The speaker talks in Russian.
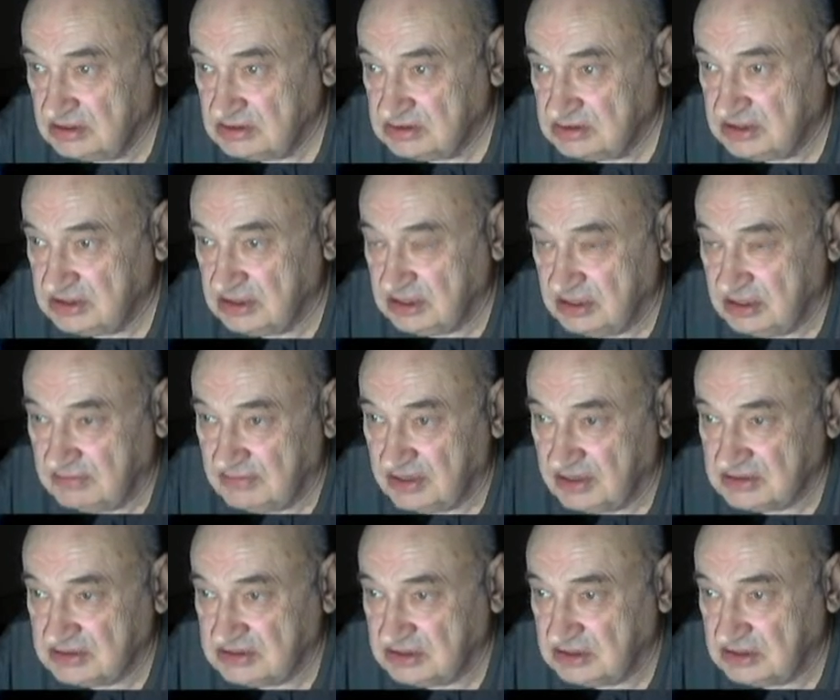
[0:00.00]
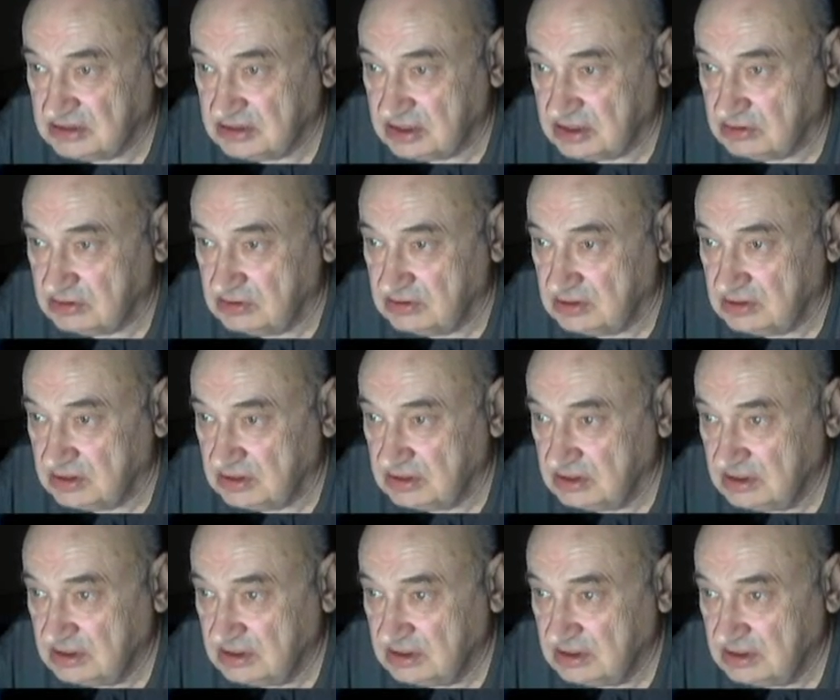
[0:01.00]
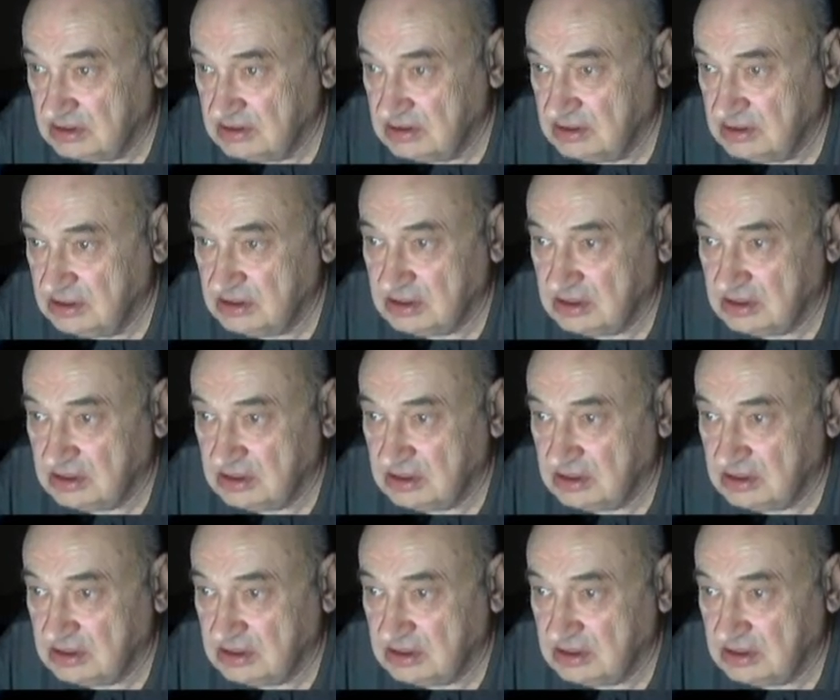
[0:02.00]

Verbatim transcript: Сергей в магазине торгует. Ни